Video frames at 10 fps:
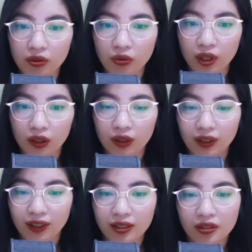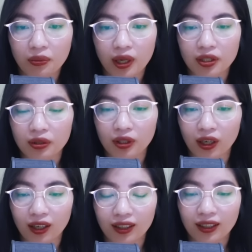kiên quyết. Nhưng mà điều
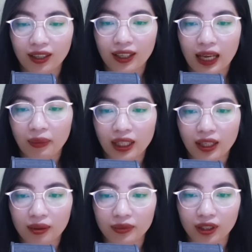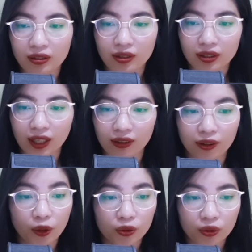đó làm anh cảm thấy được rằng
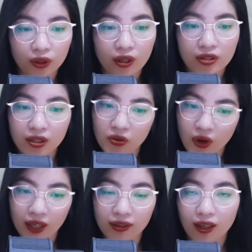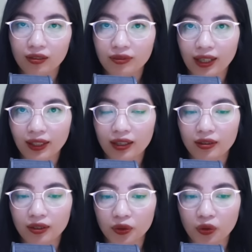tụi nó rất ngoan và nghe
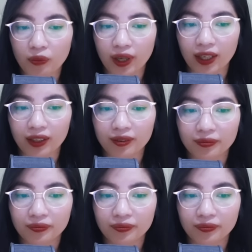lời của mẹ.